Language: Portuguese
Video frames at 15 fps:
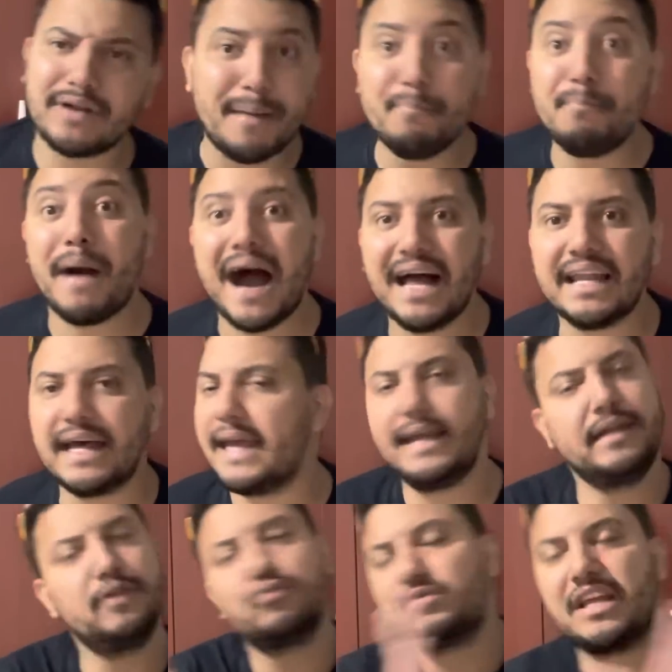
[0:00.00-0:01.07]
na bala, ele
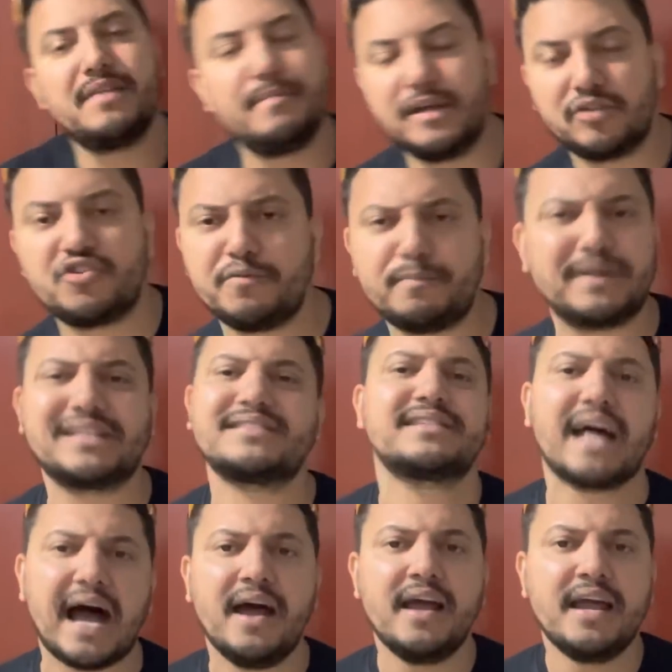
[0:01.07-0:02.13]
não tem medo de
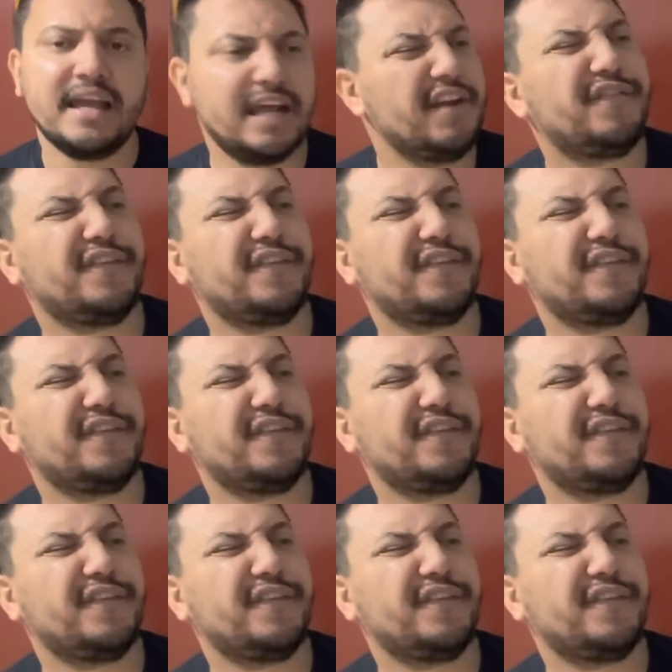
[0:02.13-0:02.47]
emprestar. Ele